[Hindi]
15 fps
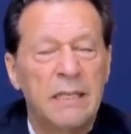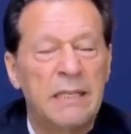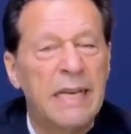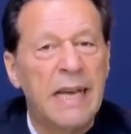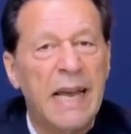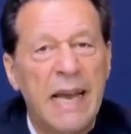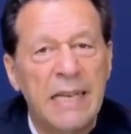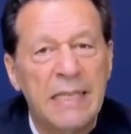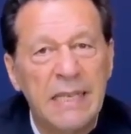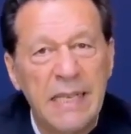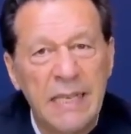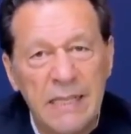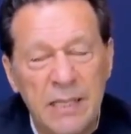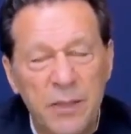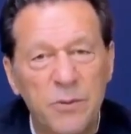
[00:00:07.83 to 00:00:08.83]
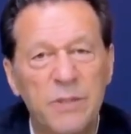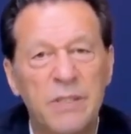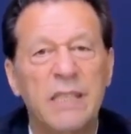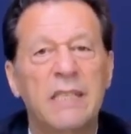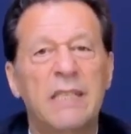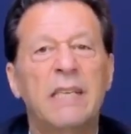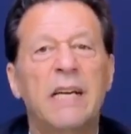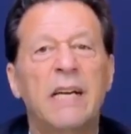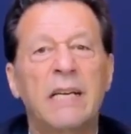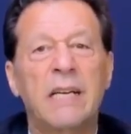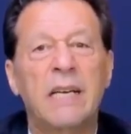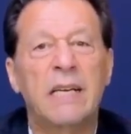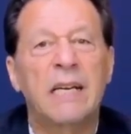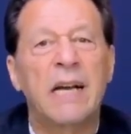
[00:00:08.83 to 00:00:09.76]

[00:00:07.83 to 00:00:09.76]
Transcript: कि ऐसे ऐसे उनसे किया गया